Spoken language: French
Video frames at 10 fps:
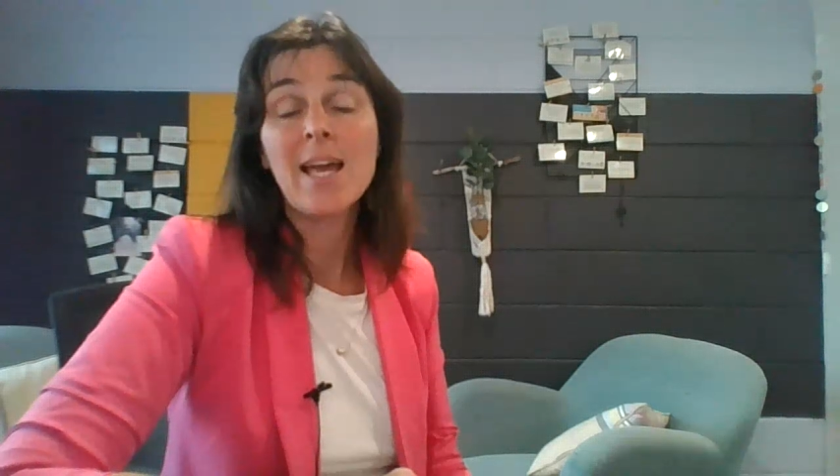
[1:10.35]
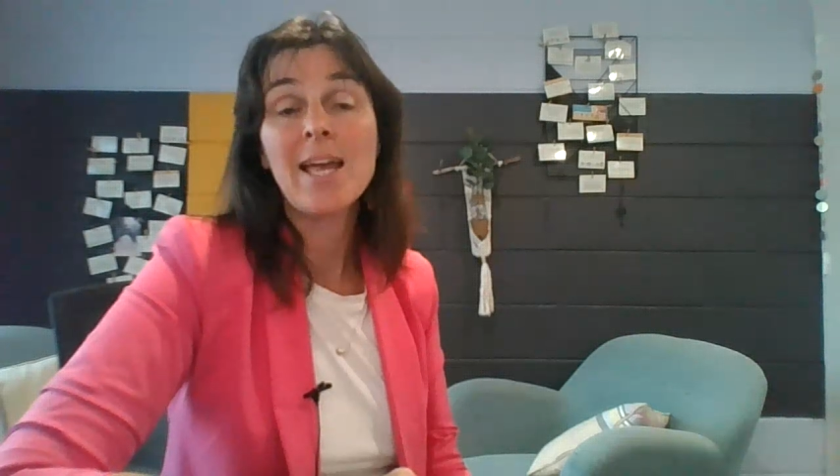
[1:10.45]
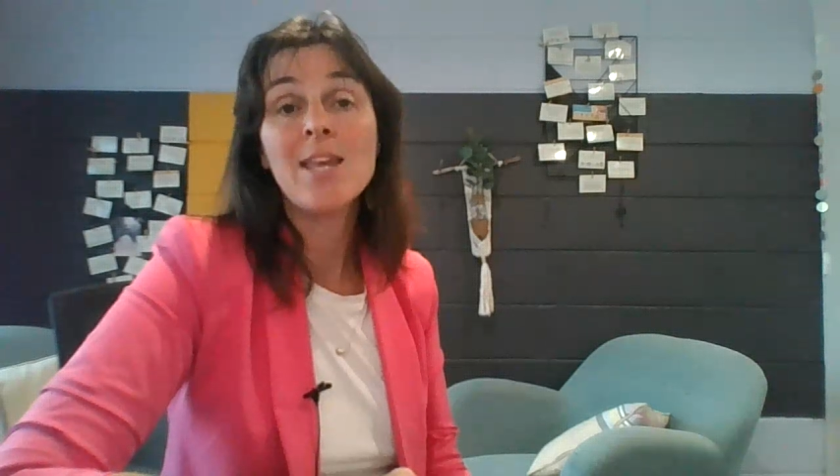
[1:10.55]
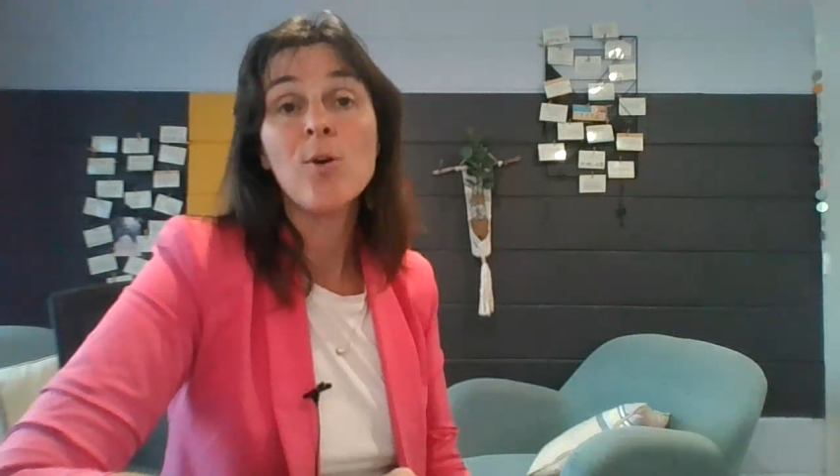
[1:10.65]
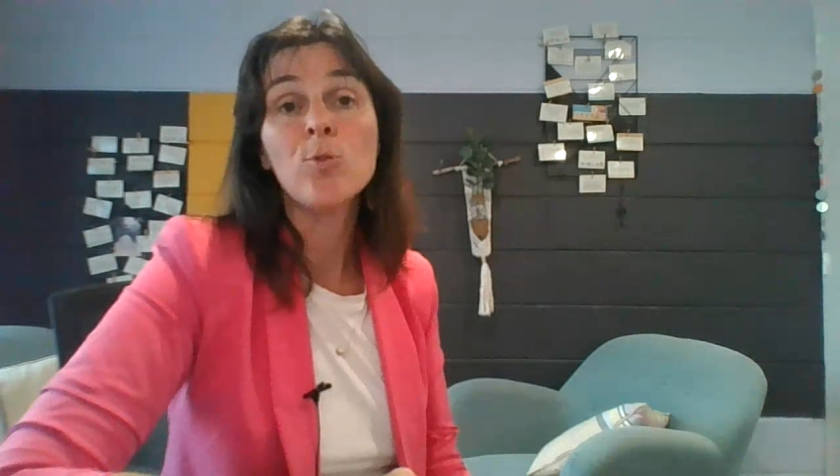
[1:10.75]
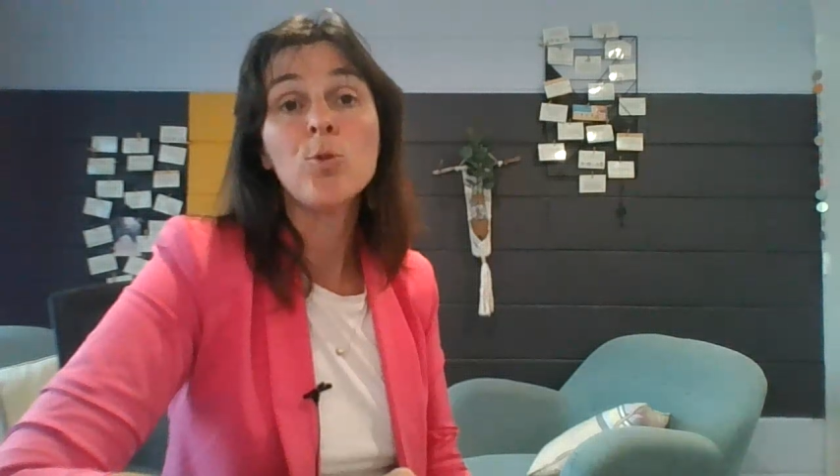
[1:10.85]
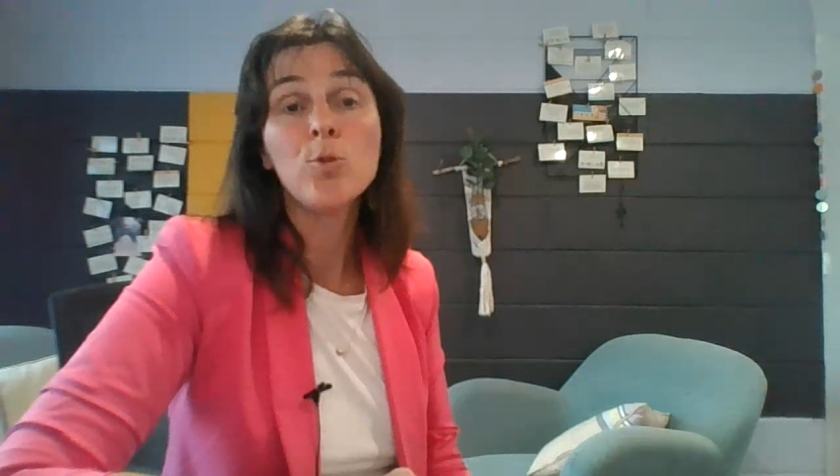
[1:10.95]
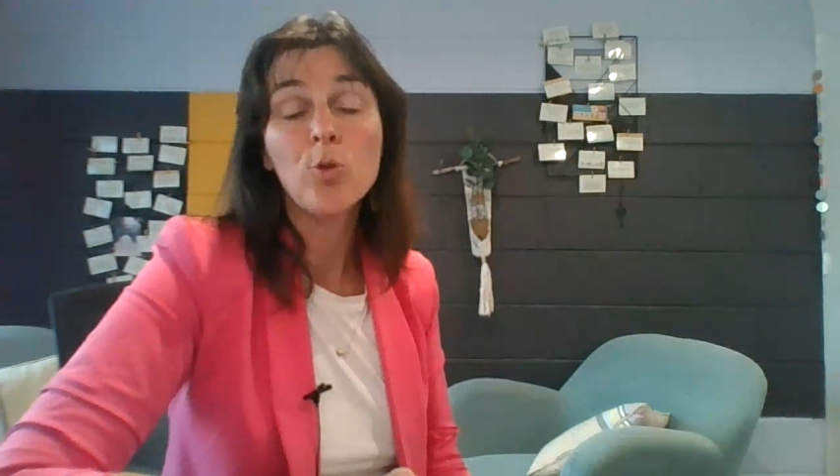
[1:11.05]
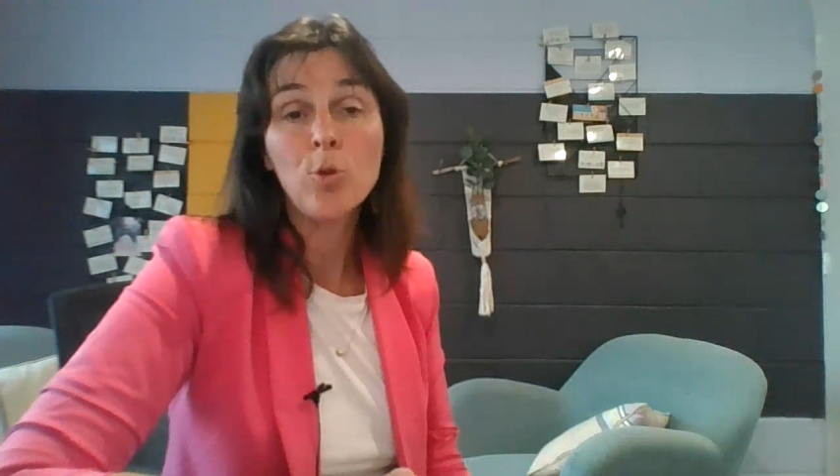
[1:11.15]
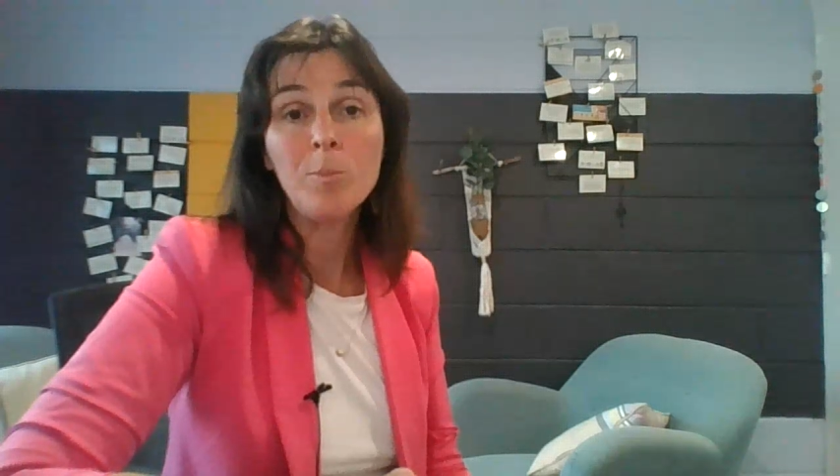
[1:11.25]
à gagner en
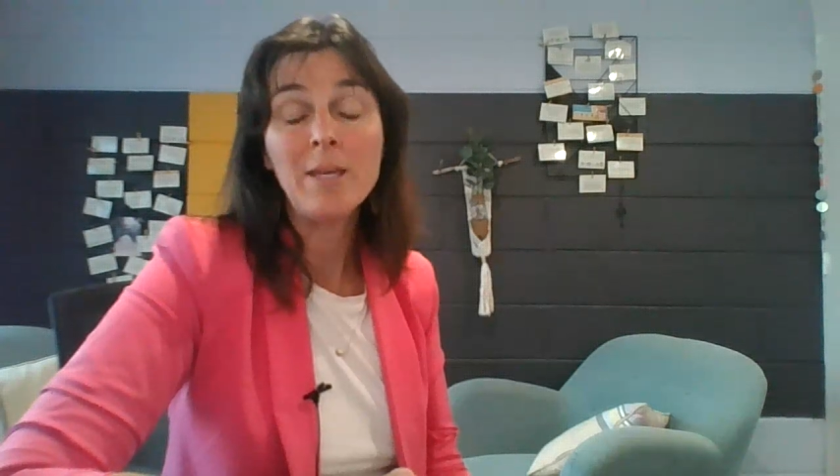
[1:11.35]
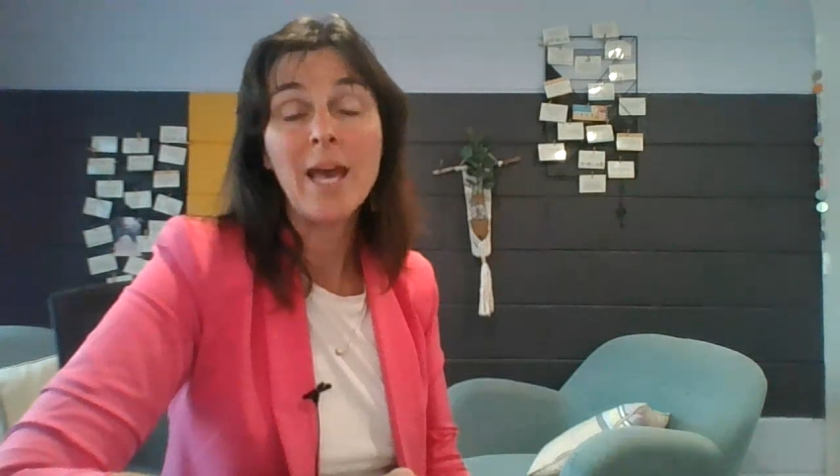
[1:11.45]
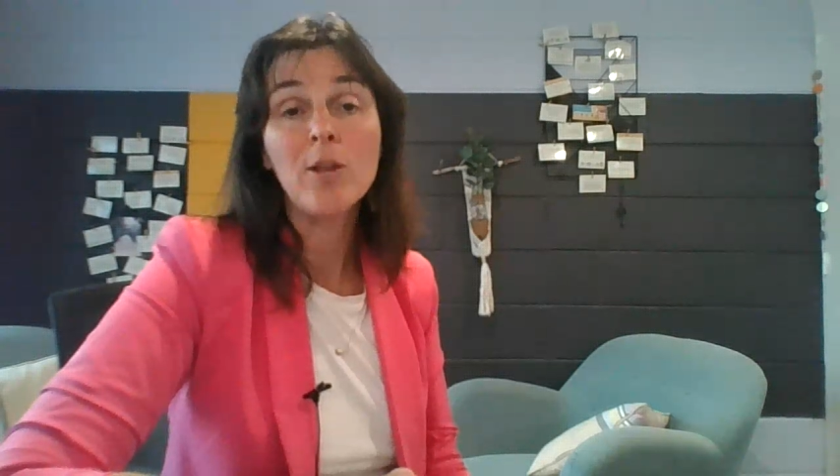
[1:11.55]
autonomie,